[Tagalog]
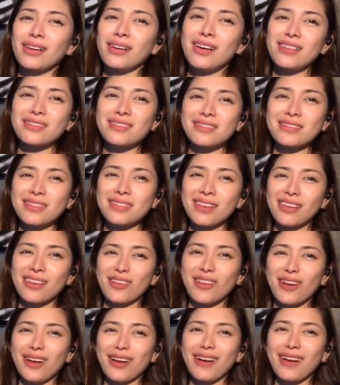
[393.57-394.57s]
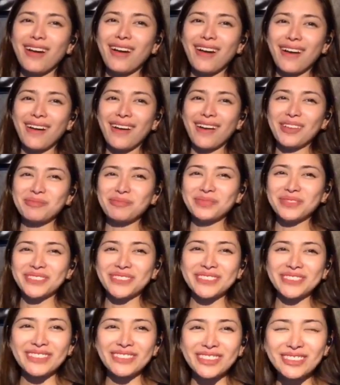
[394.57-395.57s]
Ang sarap,
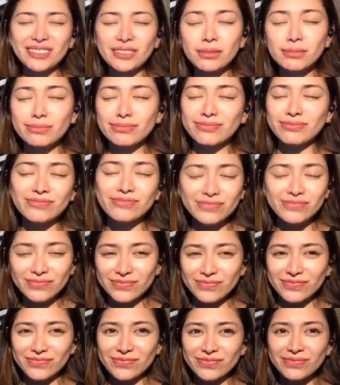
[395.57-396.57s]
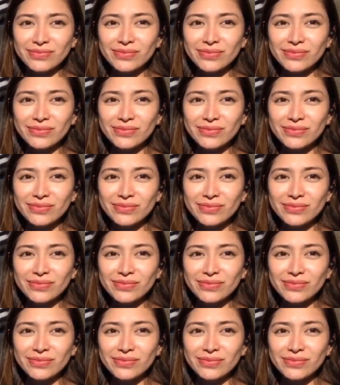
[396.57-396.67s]
you know, mmm.